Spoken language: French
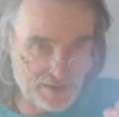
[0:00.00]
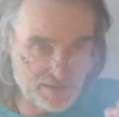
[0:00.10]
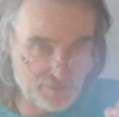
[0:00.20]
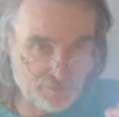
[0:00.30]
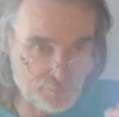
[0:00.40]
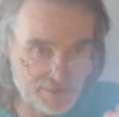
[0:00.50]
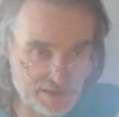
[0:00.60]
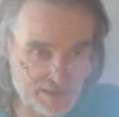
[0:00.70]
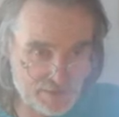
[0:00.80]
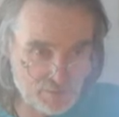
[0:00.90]
vous poser la
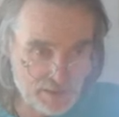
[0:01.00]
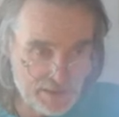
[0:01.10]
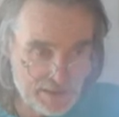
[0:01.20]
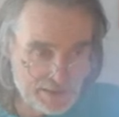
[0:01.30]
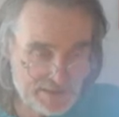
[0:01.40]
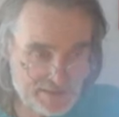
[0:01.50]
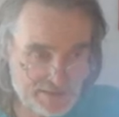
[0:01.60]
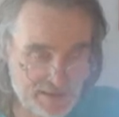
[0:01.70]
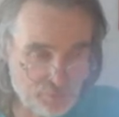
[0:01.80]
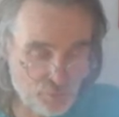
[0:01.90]
question qu'est-ce
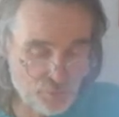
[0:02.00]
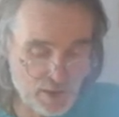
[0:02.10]
qui est beau,